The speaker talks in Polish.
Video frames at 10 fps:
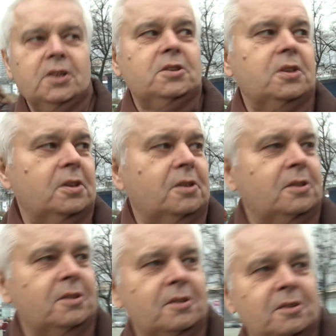Bardzo
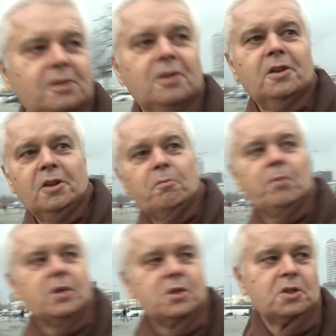blisko. Na no,
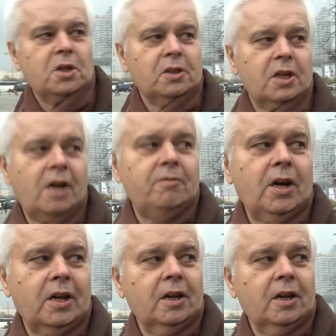50 Hawaje.